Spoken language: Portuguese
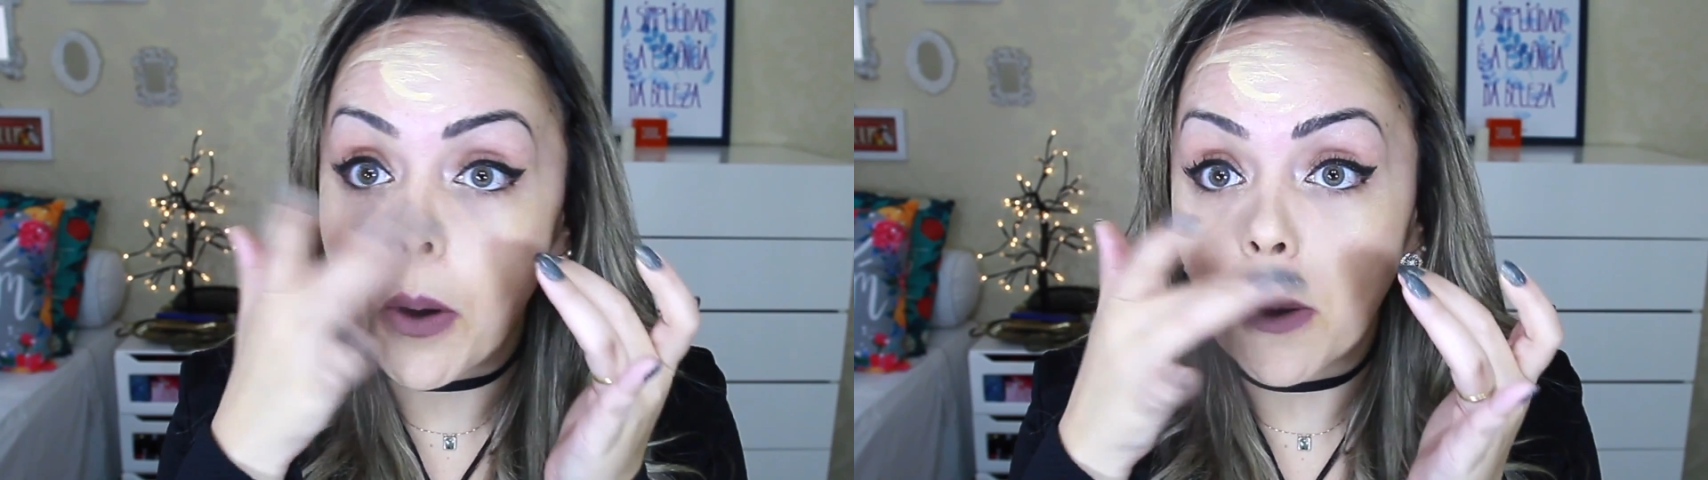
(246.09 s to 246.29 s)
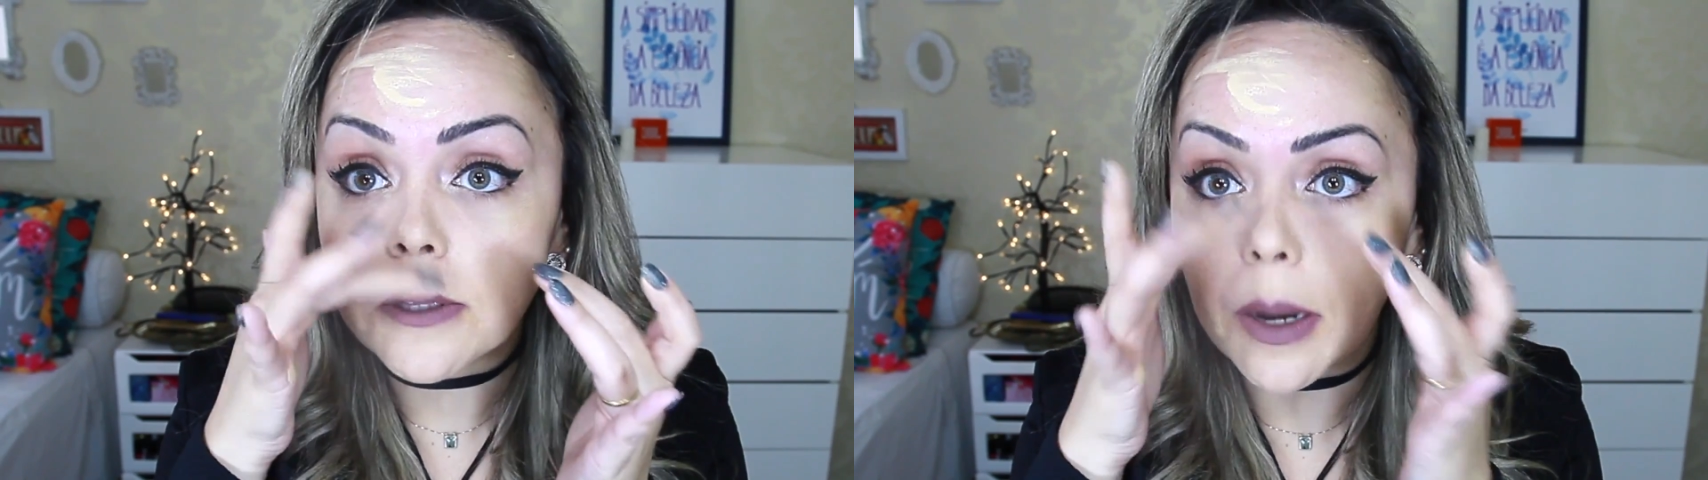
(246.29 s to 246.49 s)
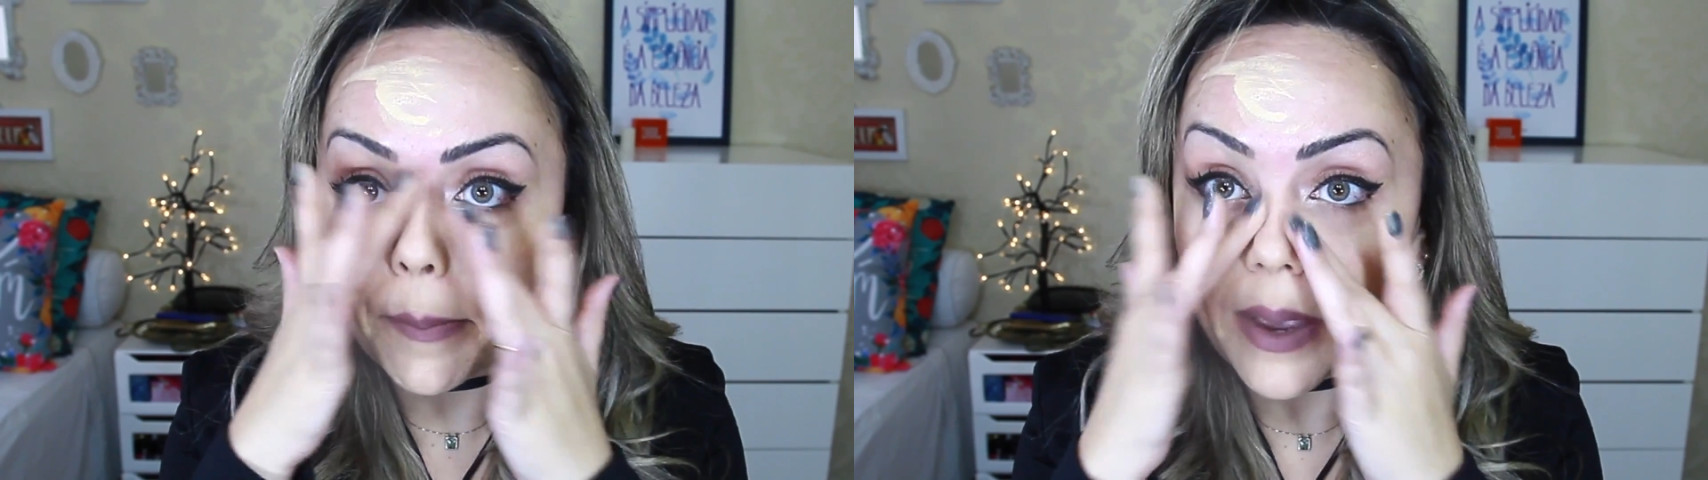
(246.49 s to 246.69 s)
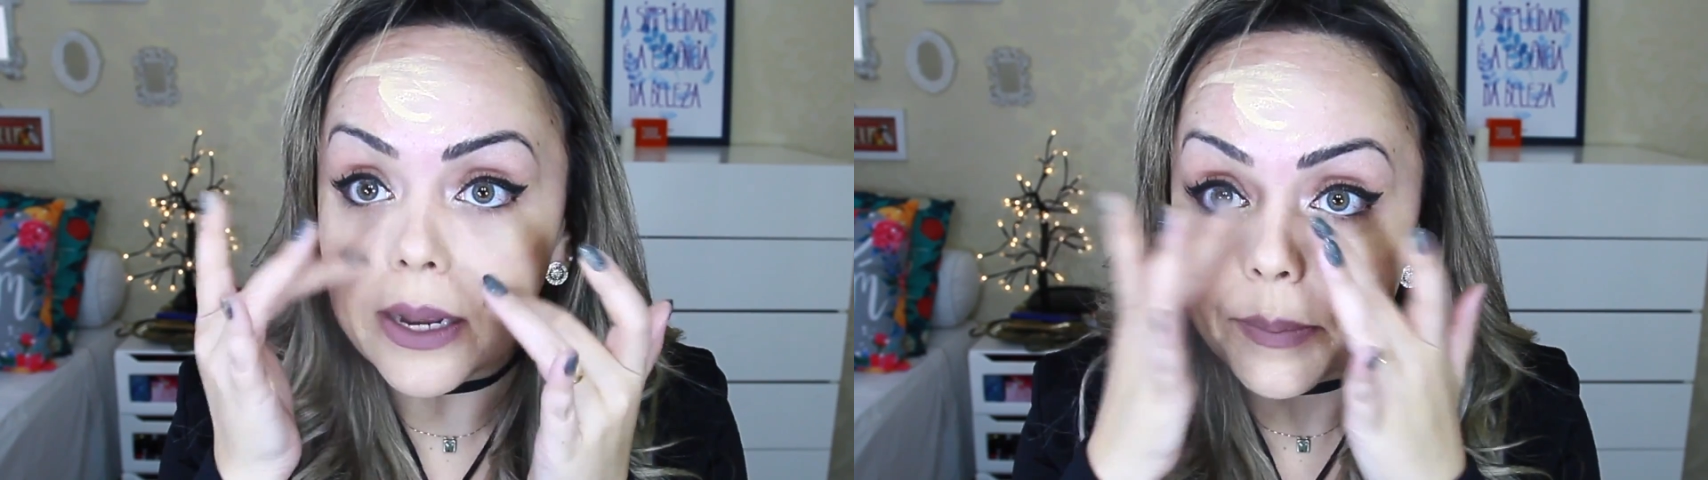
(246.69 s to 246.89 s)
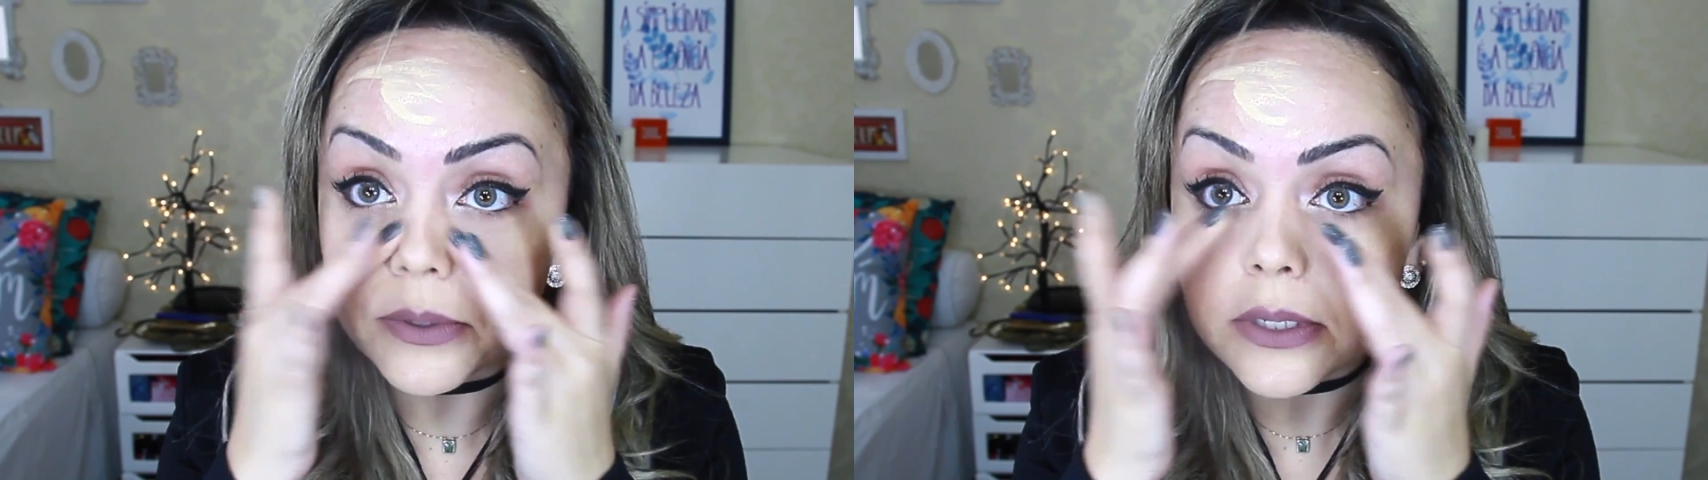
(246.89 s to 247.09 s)
uma outra
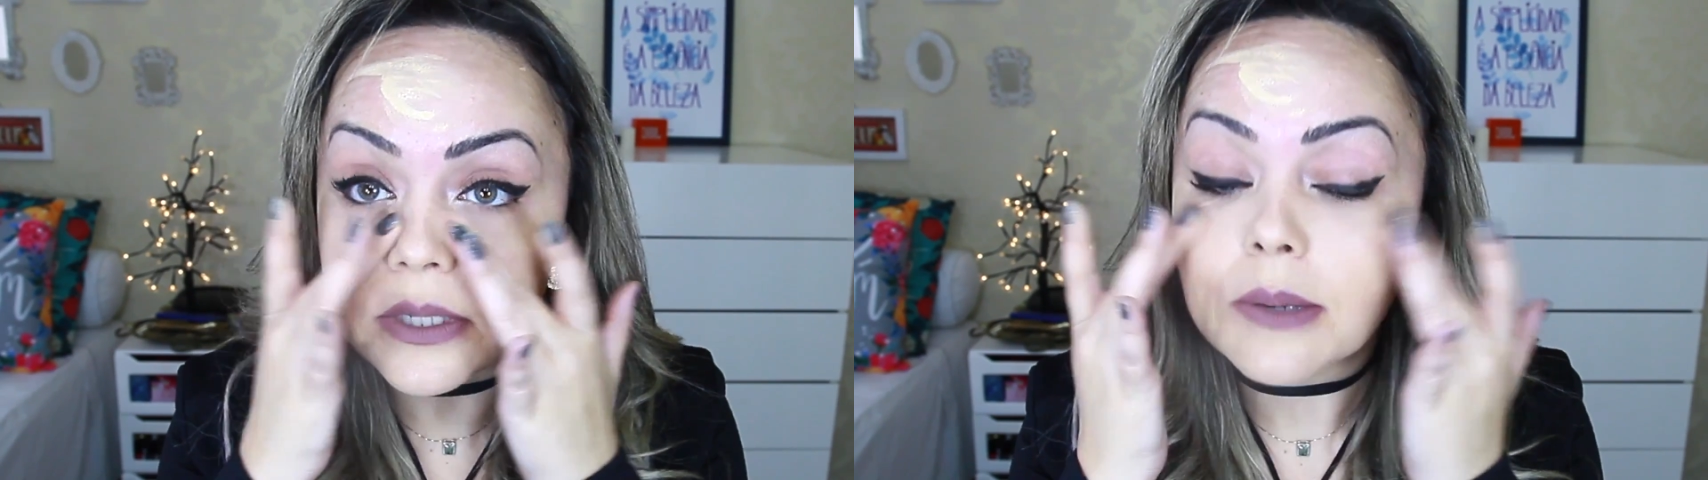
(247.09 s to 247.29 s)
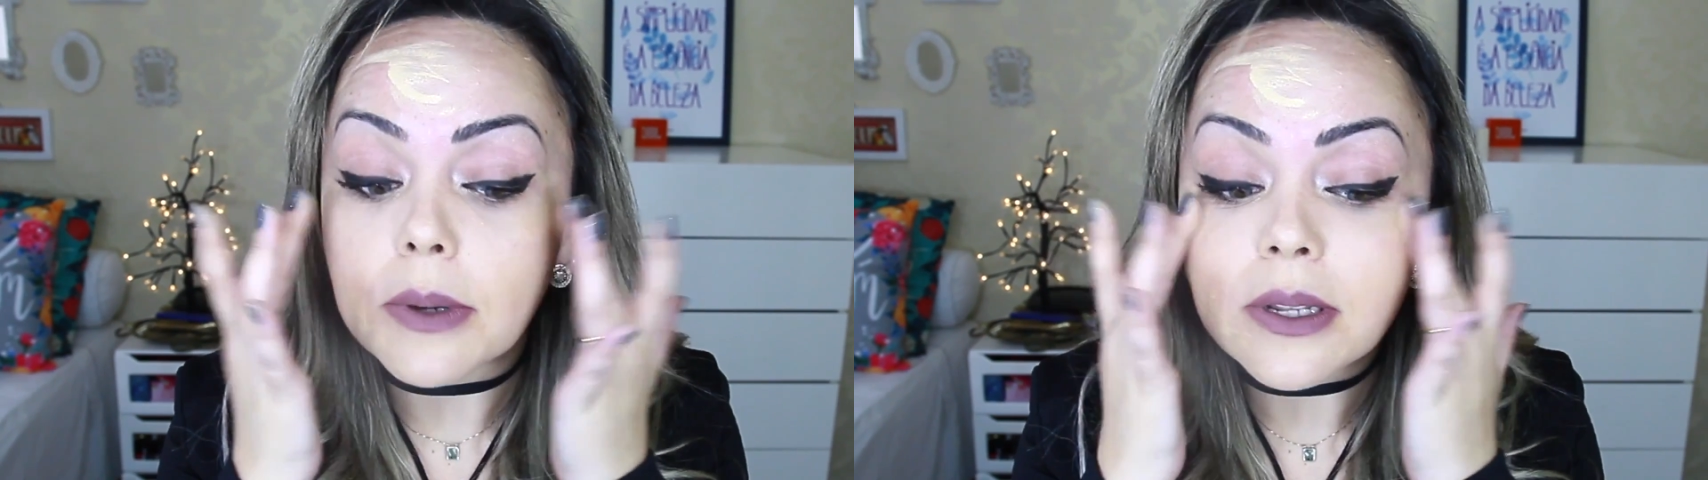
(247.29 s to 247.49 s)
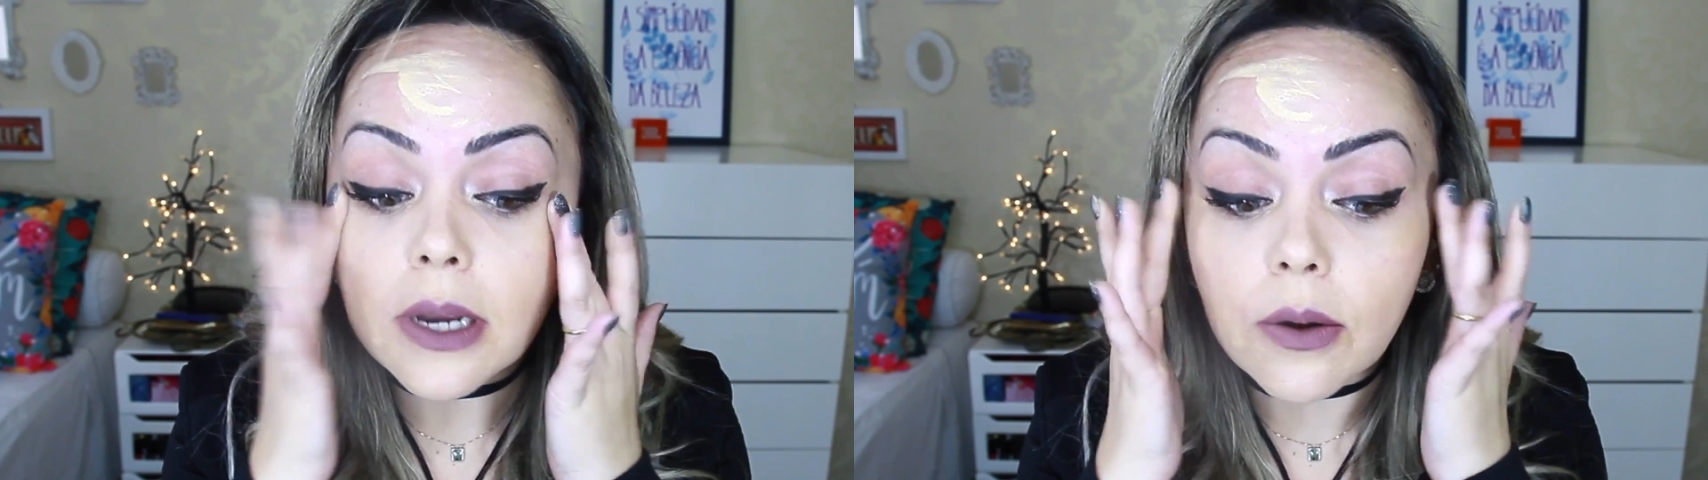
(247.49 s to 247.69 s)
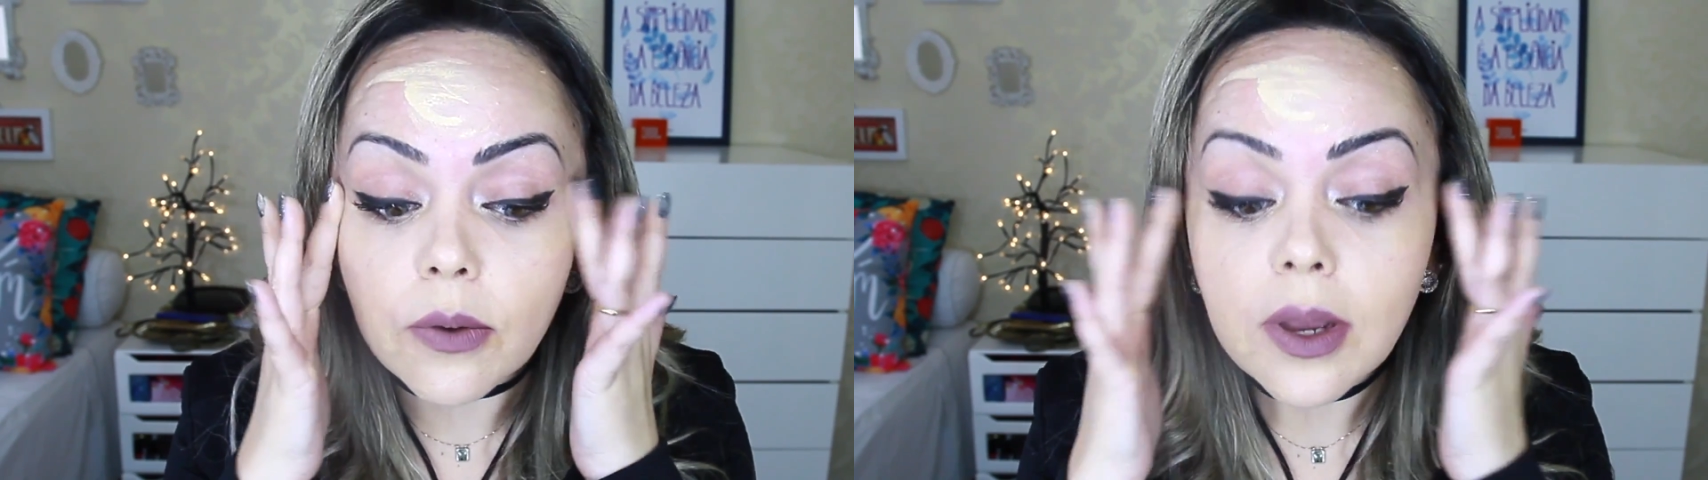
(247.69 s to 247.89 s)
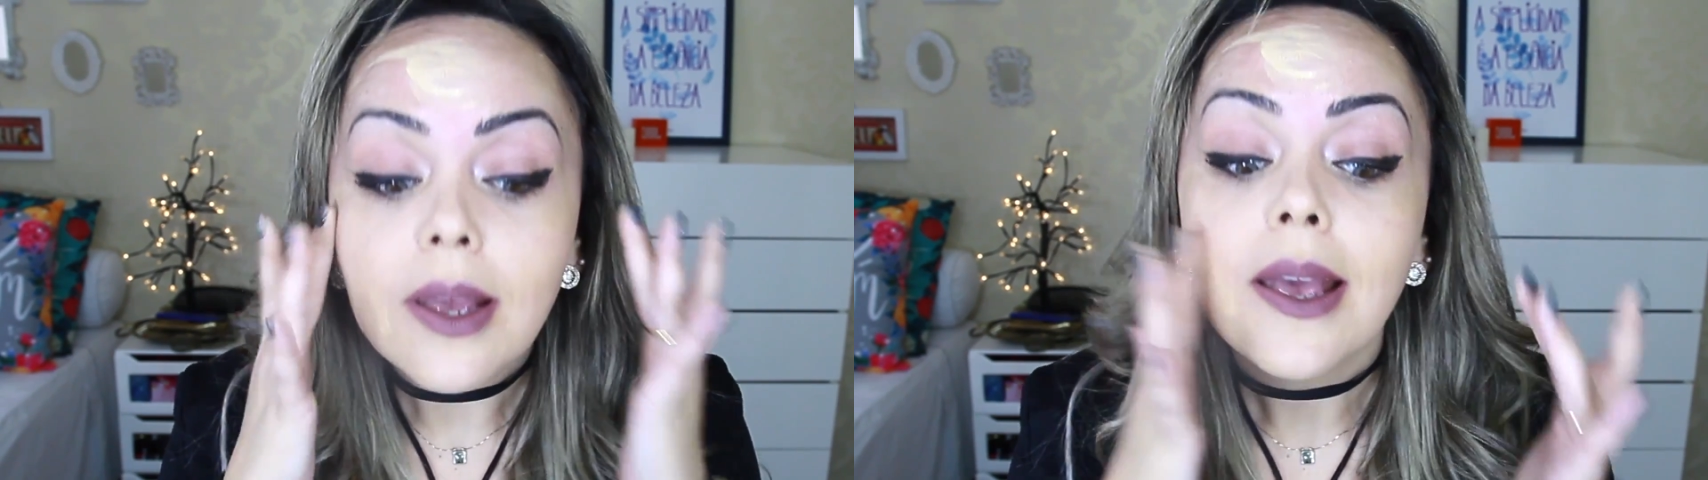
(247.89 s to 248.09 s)
pele por cima. Não.